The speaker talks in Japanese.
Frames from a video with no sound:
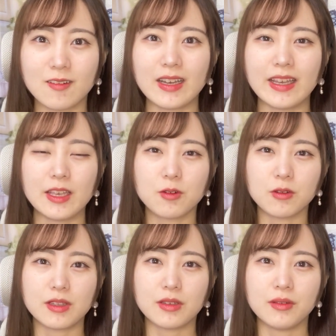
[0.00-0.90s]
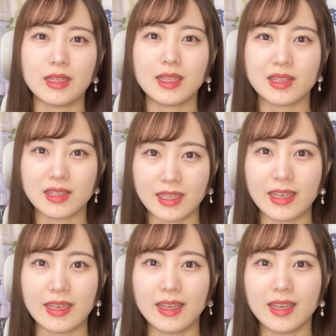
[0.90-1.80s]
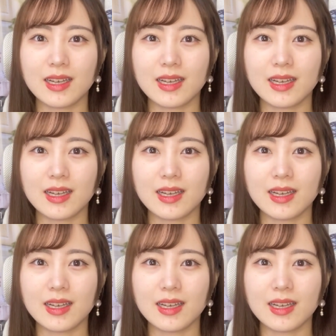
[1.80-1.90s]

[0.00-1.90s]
今回行こうっていう風になって、